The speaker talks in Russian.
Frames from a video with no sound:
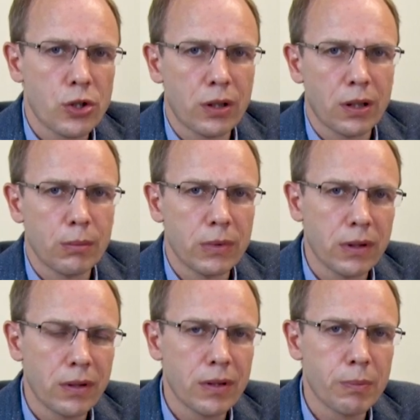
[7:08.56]
же, когда
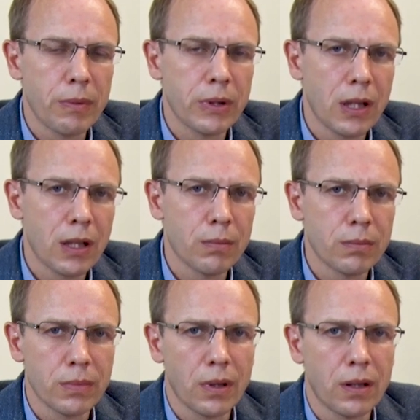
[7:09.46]
мы
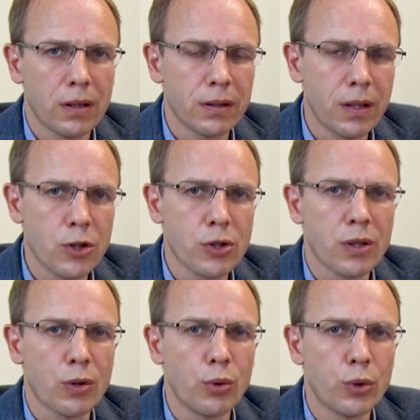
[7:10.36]
вспоминаем о
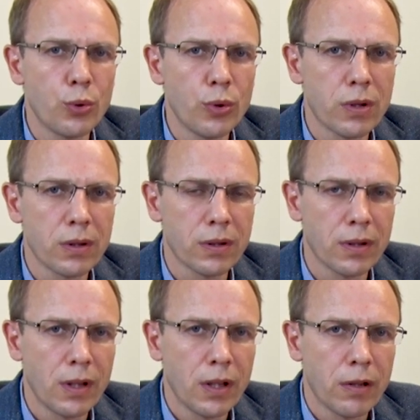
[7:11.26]
греческой
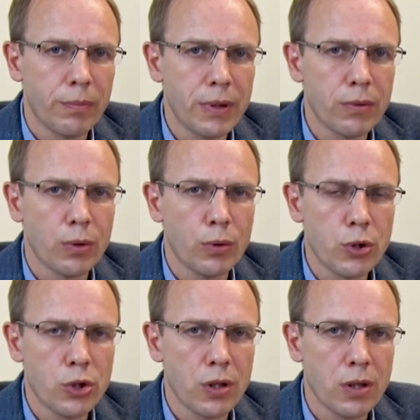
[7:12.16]
культуре, в первую
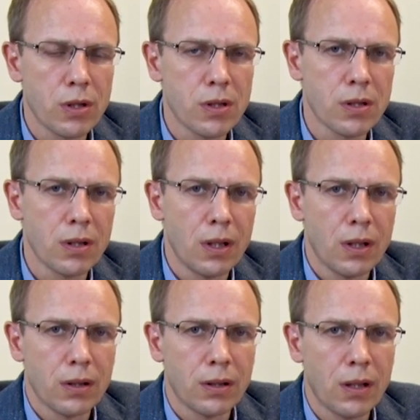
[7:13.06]
очередь
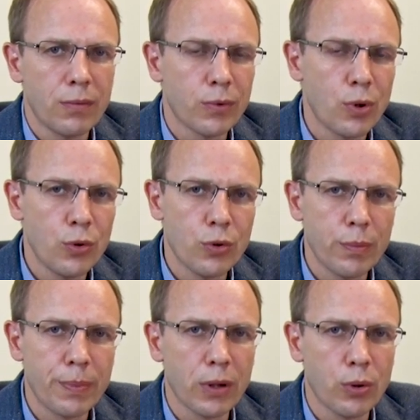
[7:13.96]
нам в
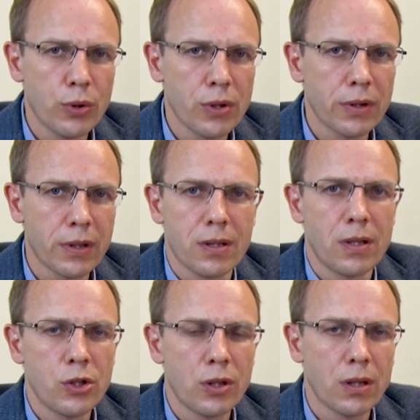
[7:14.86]
голову приходят
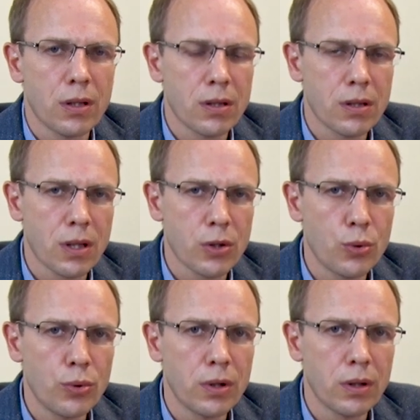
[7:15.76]
различные
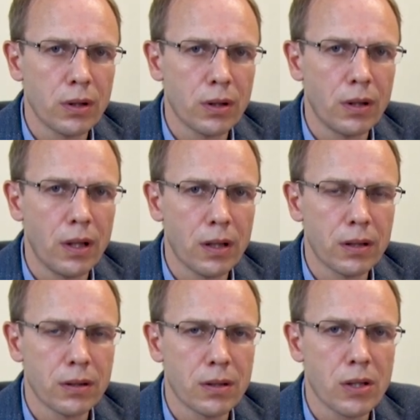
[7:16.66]
сосуды
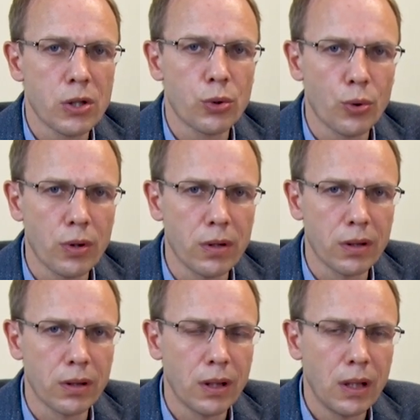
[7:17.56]
для
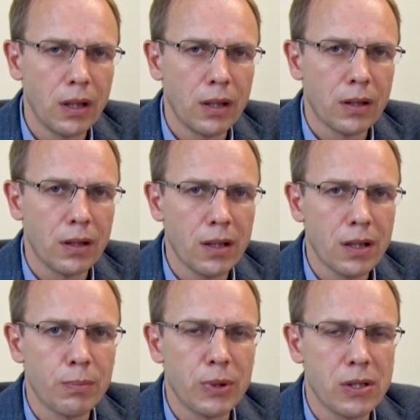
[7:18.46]
застолья,
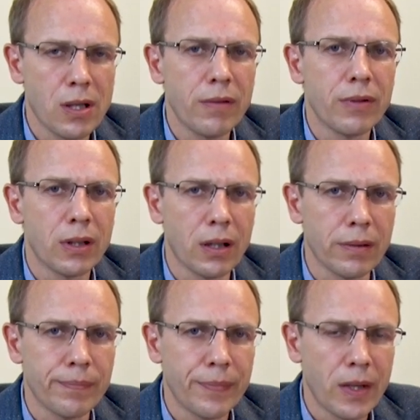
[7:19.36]
для питья вина.